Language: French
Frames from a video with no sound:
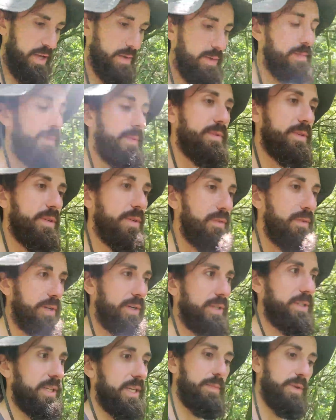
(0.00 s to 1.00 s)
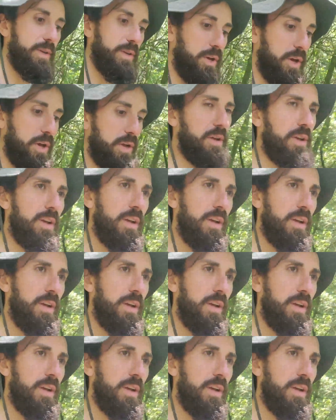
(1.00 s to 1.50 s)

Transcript: Elle euh, me dit ouais, ce serait bien que